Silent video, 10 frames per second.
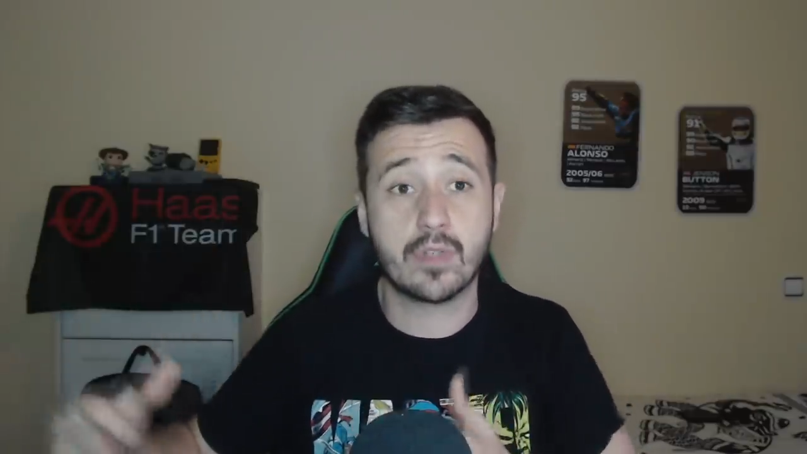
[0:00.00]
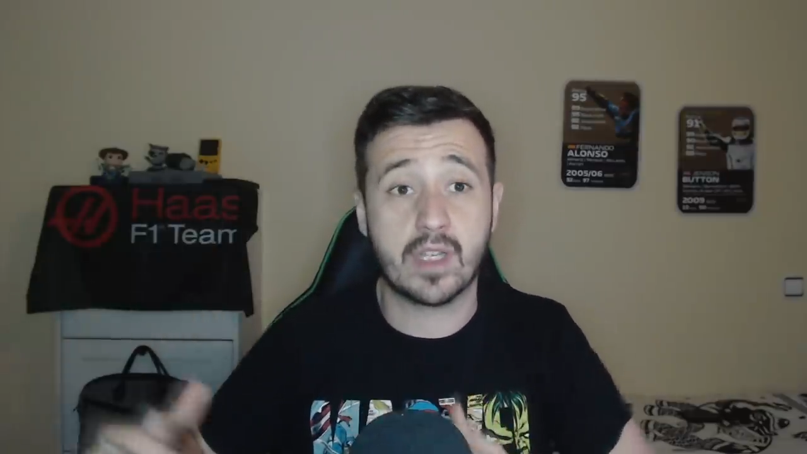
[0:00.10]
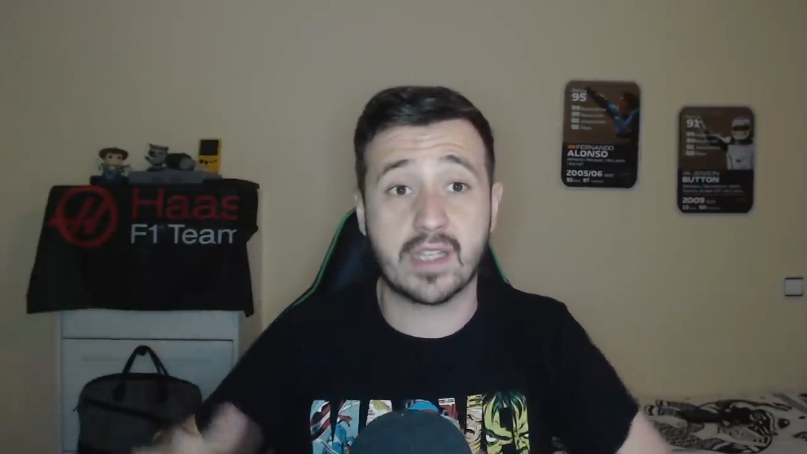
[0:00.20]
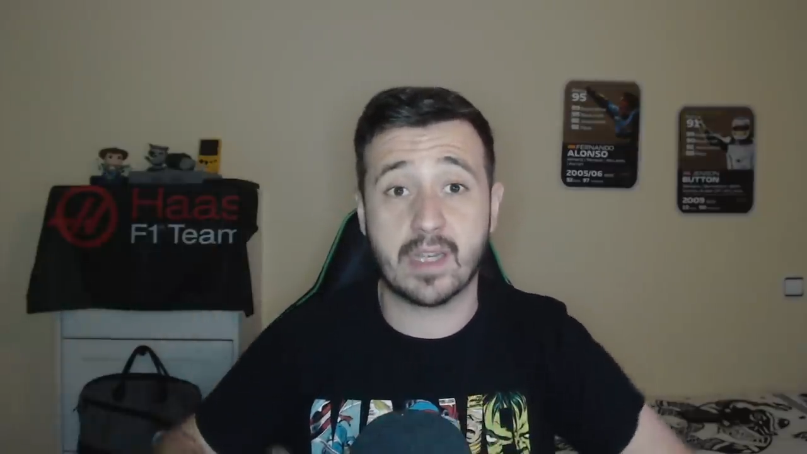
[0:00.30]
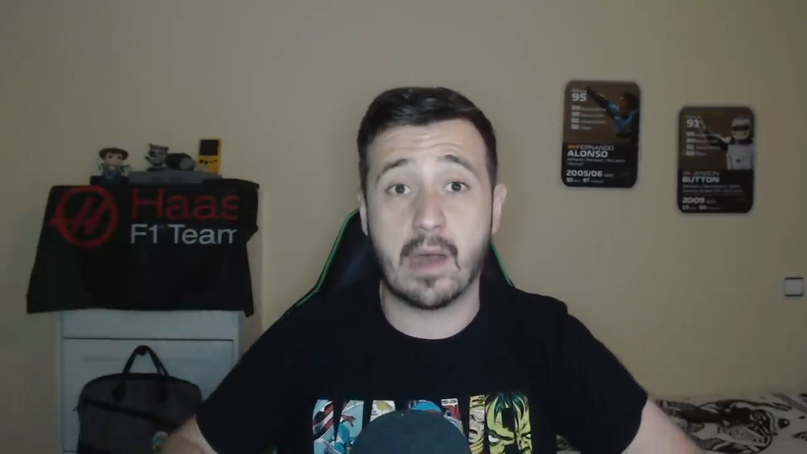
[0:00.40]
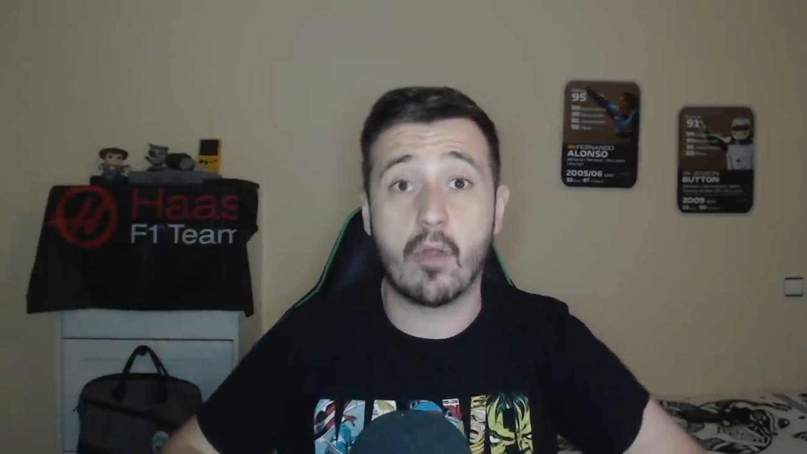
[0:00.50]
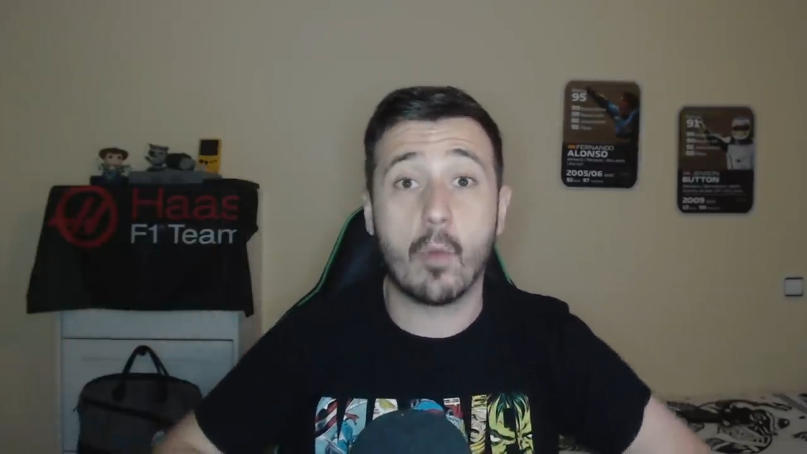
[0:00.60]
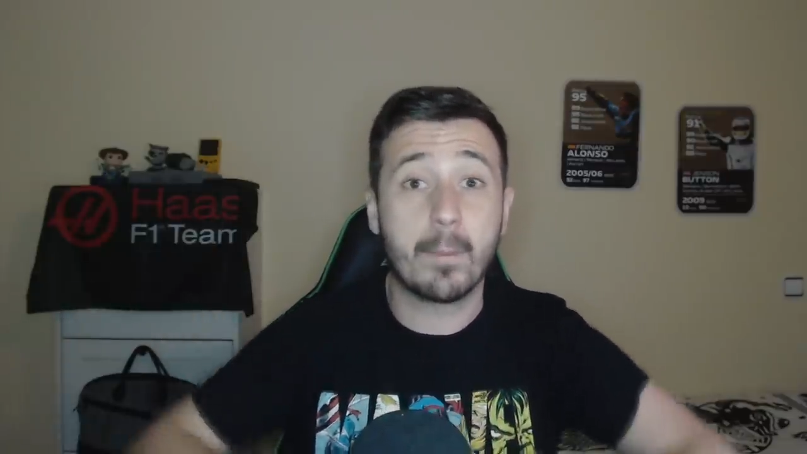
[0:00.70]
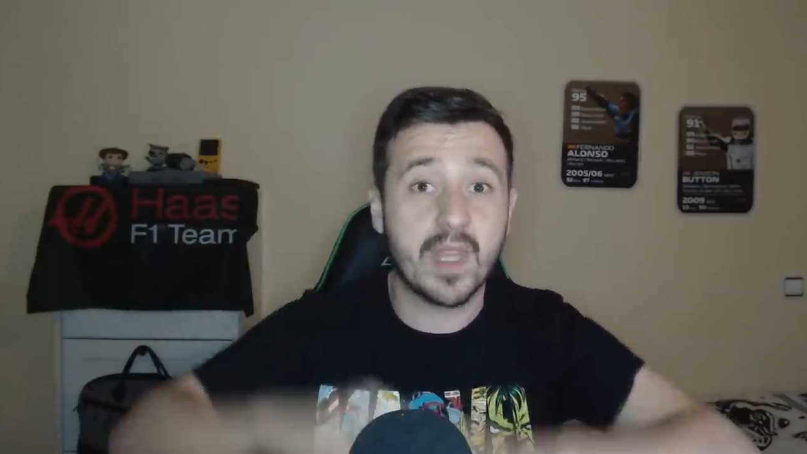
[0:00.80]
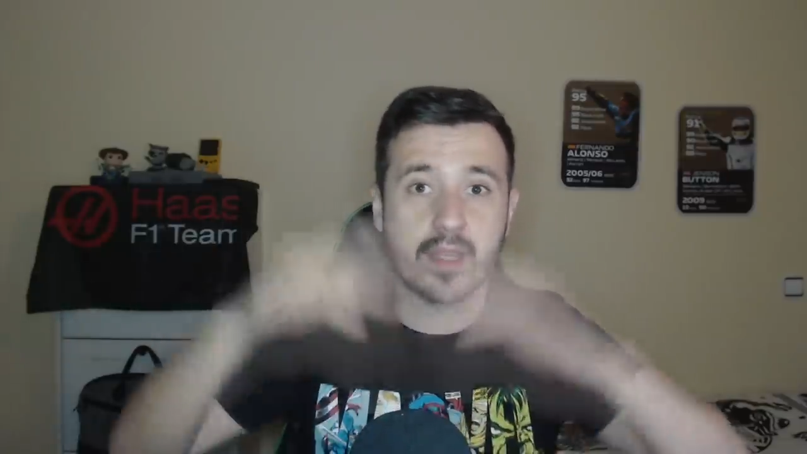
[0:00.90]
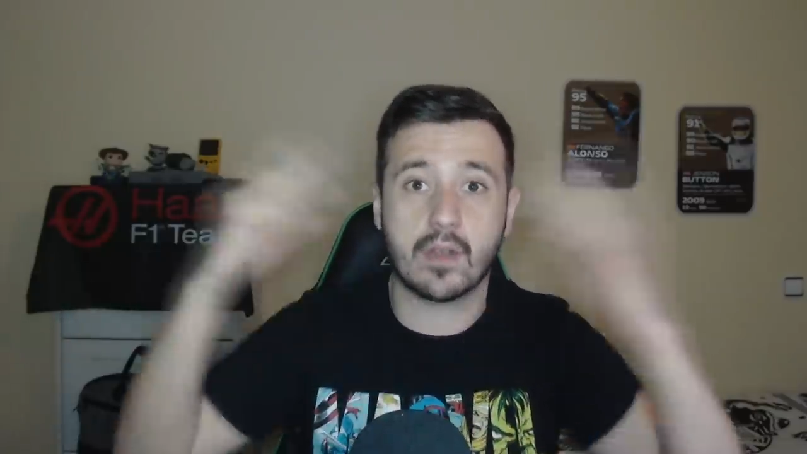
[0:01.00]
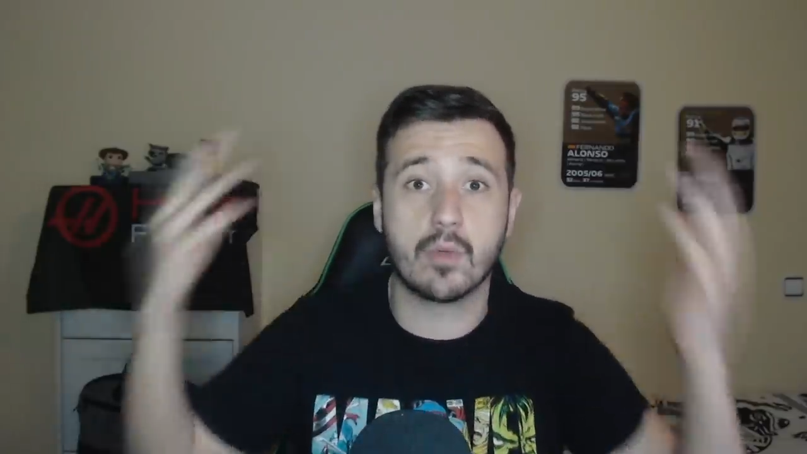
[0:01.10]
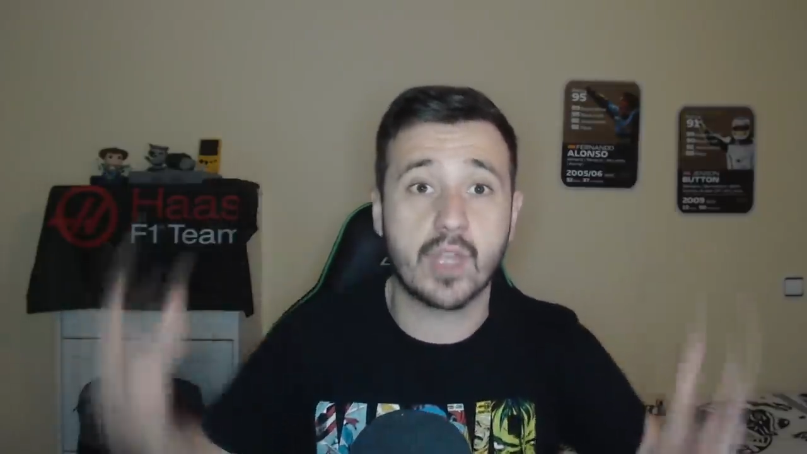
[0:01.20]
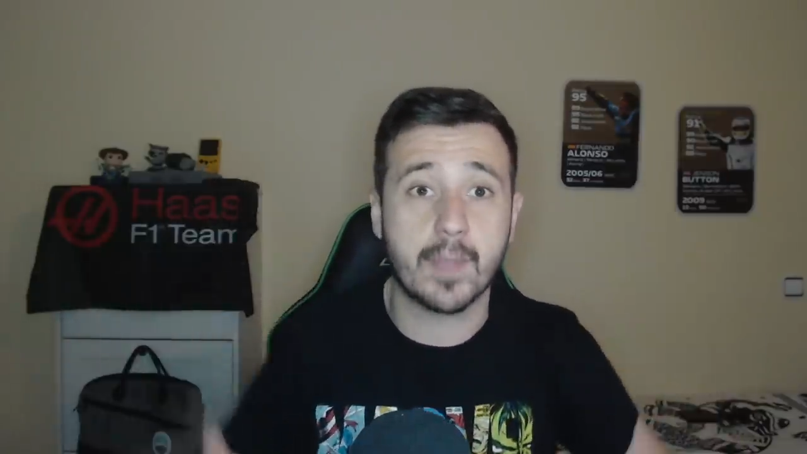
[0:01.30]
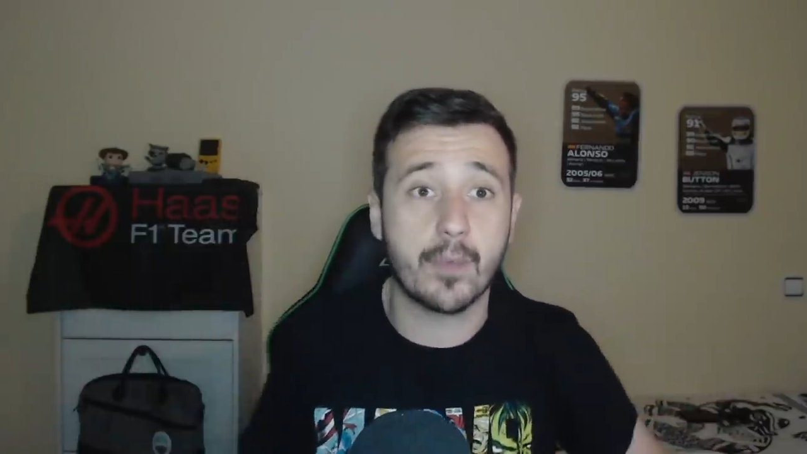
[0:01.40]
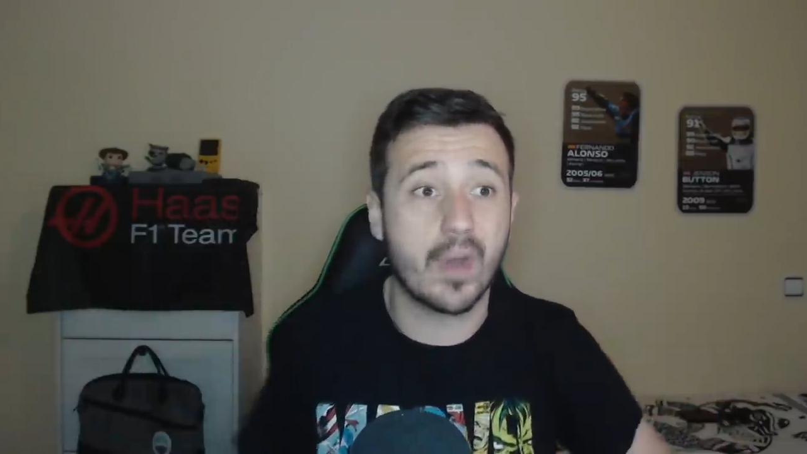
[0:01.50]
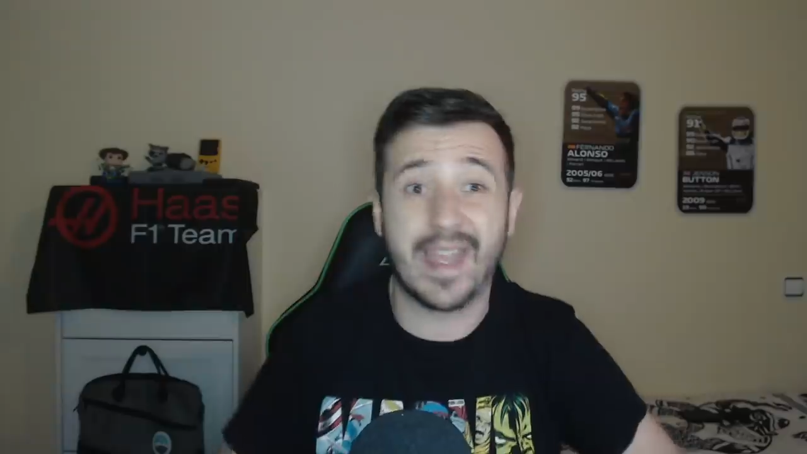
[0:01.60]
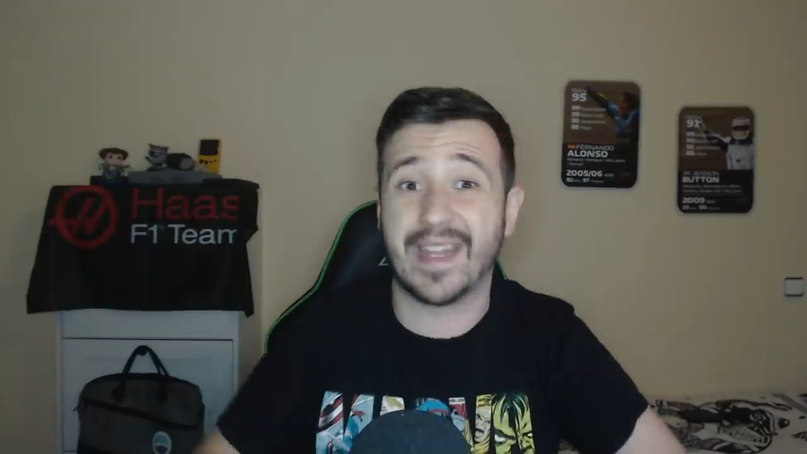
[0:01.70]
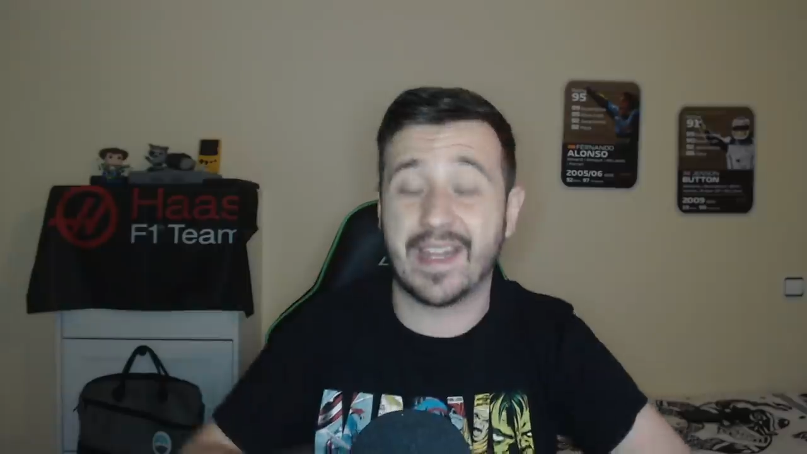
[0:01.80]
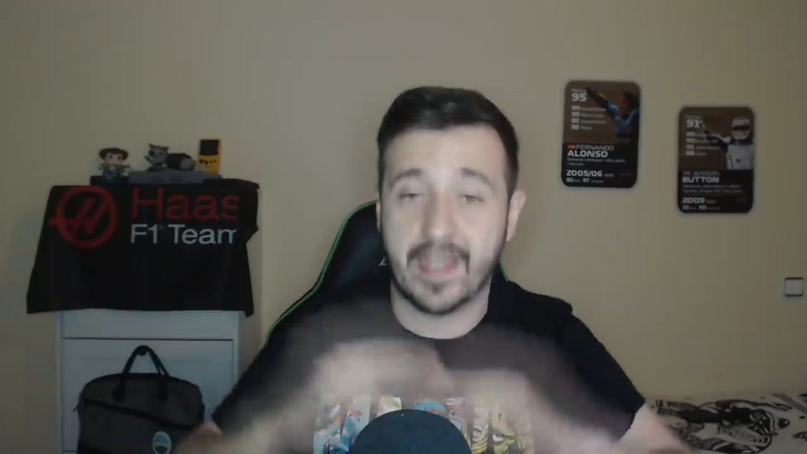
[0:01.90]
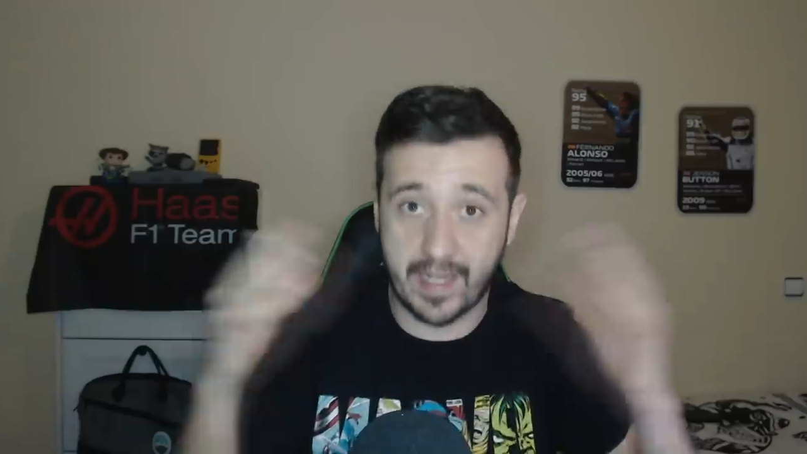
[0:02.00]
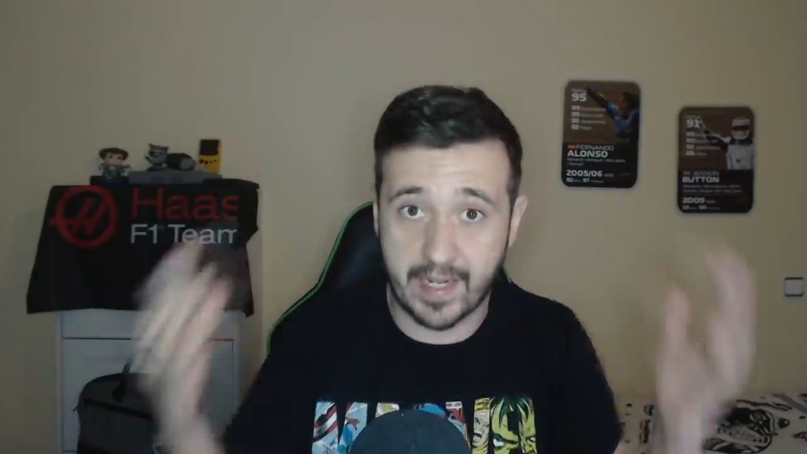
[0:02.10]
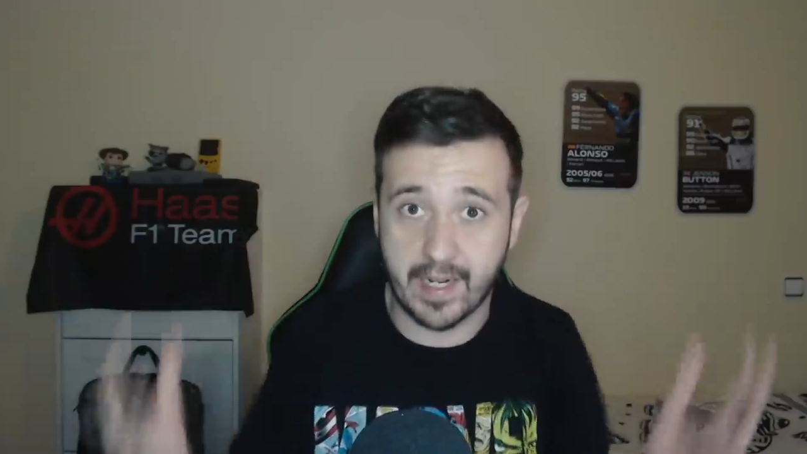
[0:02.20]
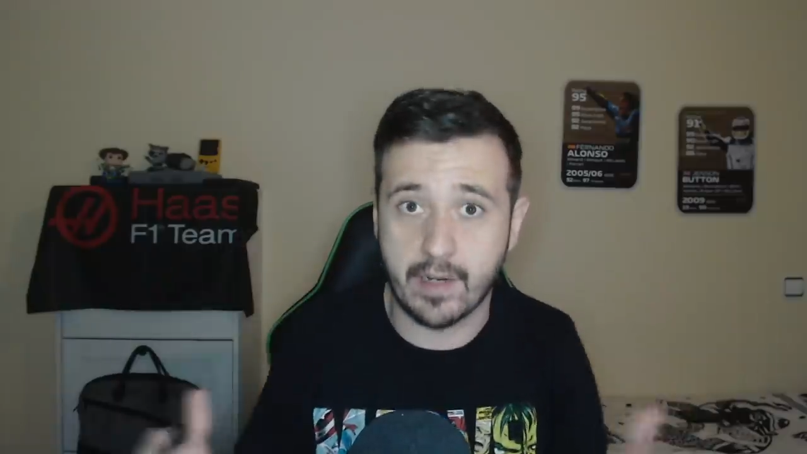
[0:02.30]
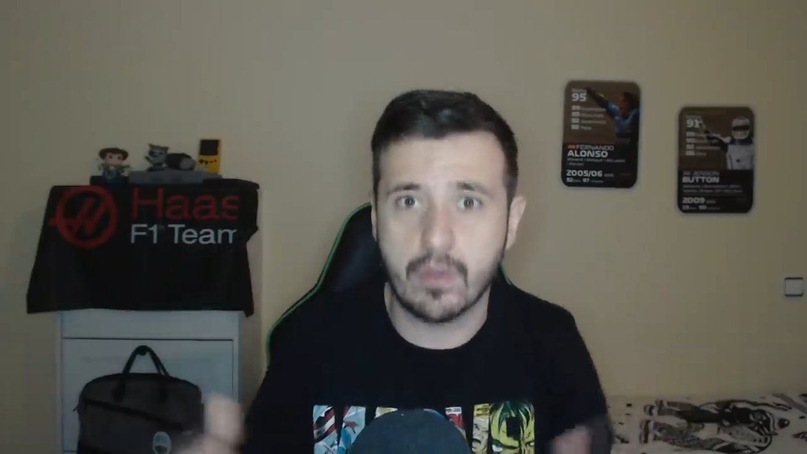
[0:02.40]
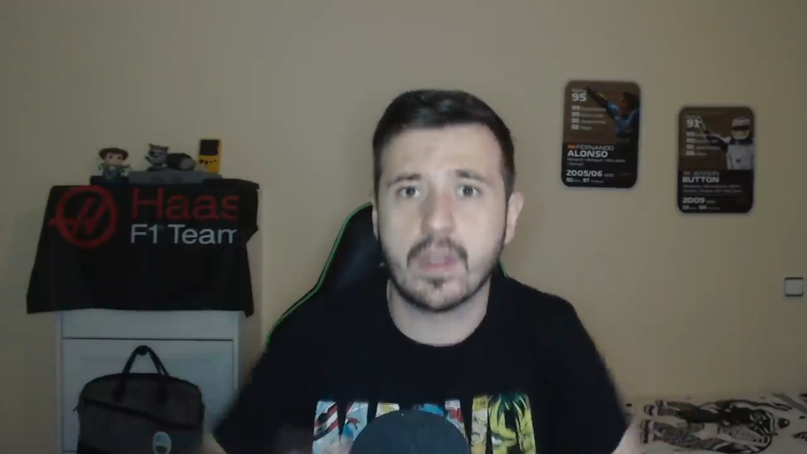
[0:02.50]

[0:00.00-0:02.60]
que ha trabajado bien como equipo en general, ¿no?